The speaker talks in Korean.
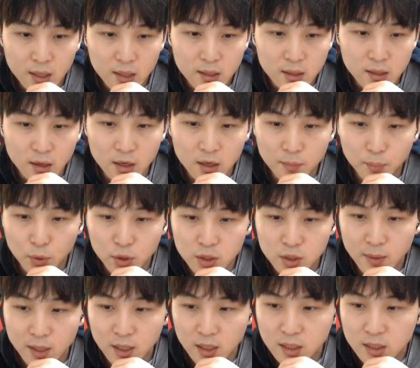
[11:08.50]
여기
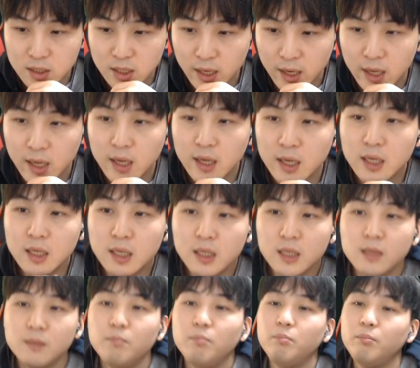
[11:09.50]
보시면은 이제
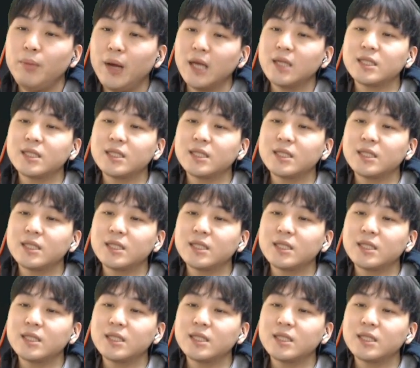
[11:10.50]
펫